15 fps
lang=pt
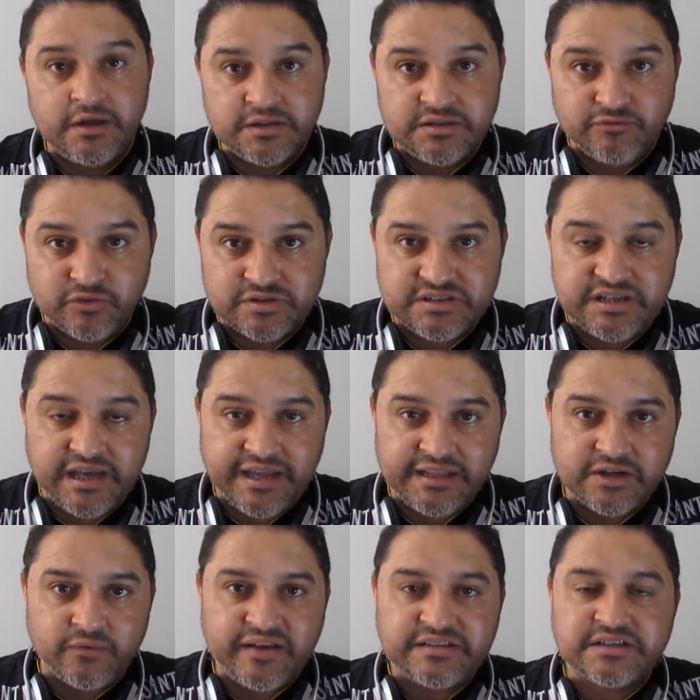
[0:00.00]
Se você
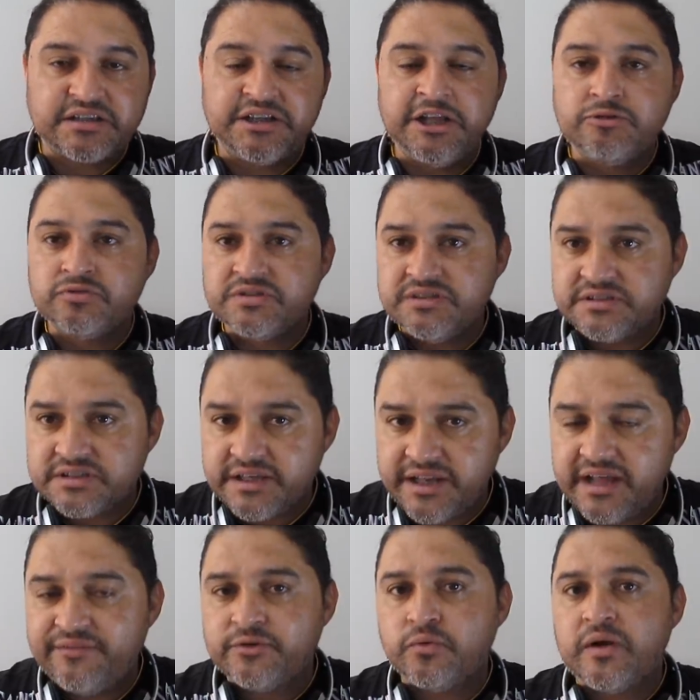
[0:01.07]
ainda não é inscrito, se
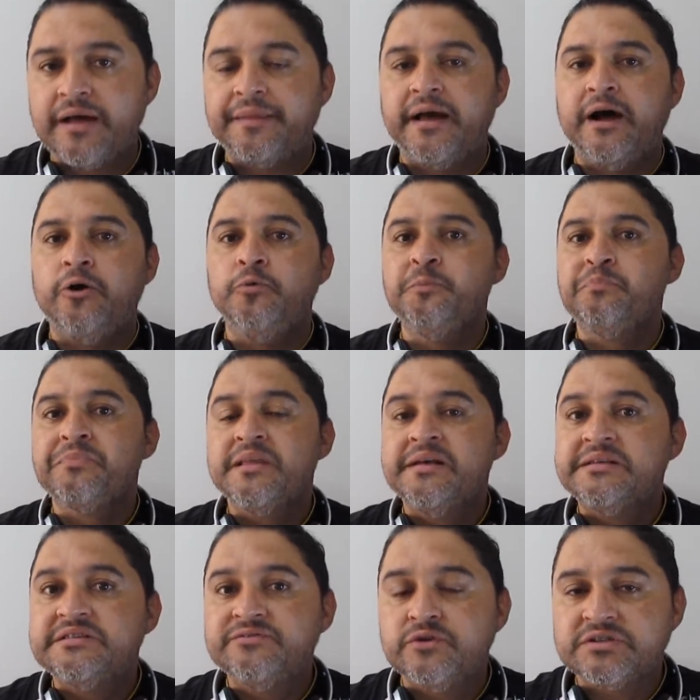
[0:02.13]
inscreva no canal.
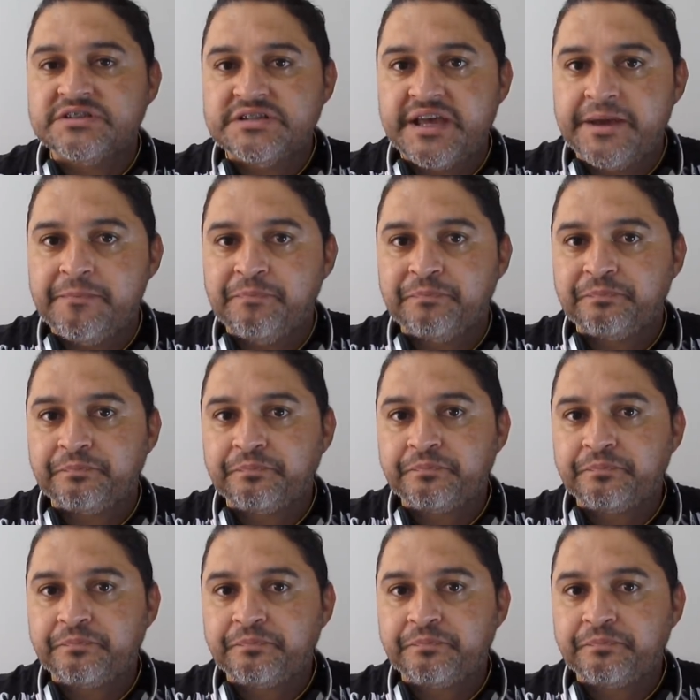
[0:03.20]
Se você